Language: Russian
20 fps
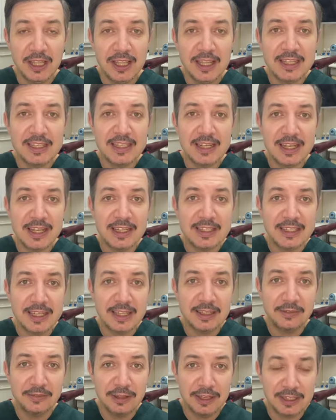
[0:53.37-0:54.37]
И если эти
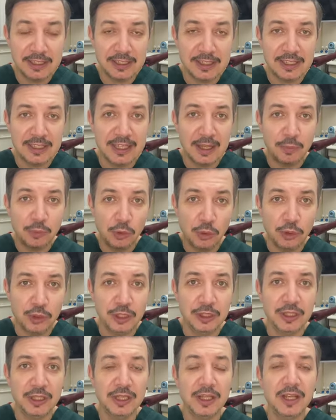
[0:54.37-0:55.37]
отверстия
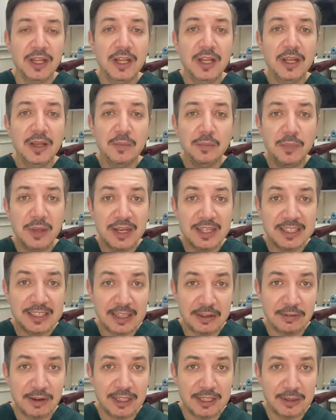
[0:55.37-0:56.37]
наполнены
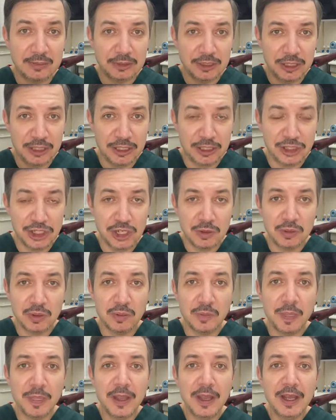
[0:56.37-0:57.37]
белесоватым
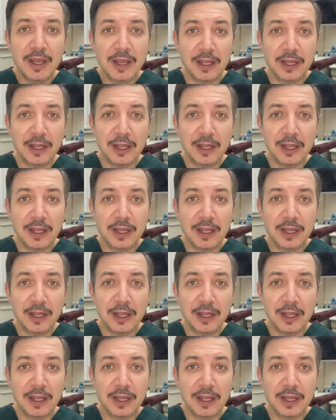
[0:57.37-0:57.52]
содержимым,